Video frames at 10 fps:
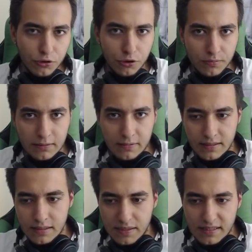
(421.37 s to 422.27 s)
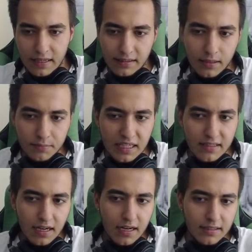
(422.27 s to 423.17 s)
yorumlayabilirsiniz. Mesela tamam
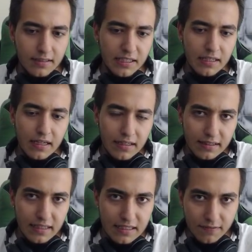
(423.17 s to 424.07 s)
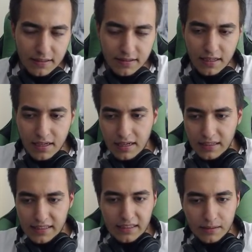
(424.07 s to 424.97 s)
genç karşıda bir trash varsa
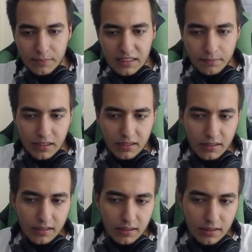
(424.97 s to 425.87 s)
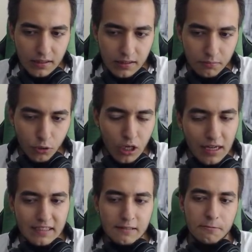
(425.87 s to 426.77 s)
ya da ne bileyim e, böyle
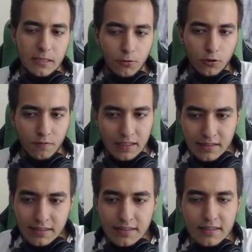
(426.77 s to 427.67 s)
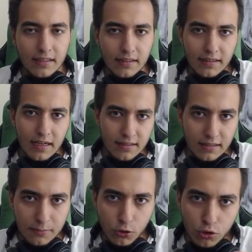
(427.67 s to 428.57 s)
agresif bir support varsa Jinx'i yanına tercih
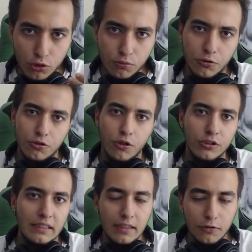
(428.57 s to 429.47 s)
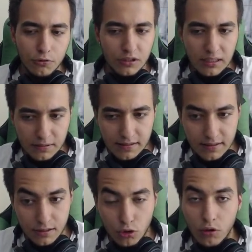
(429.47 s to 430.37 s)
edip onu kötü pozisyonlardan
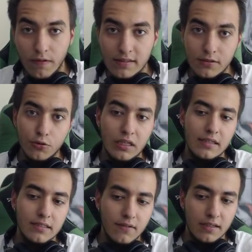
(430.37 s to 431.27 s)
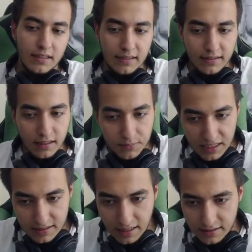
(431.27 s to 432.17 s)
kurtarabilirsiniz. Çok fazla suikastçı varsa yine tamam
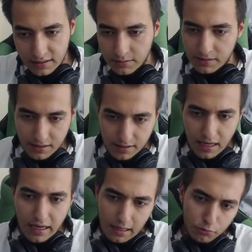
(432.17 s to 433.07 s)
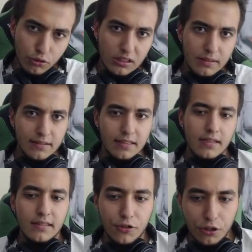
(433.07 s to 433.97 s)
genç tercih edebilirsiniz. Bunları biraz
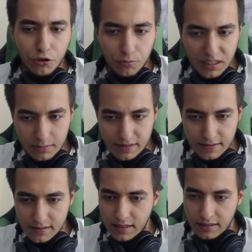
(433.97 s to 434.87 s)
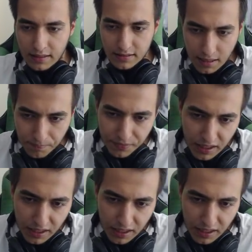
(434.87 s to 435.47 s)
kendinize göre yorumlayabilirsiniz arkadaşlar.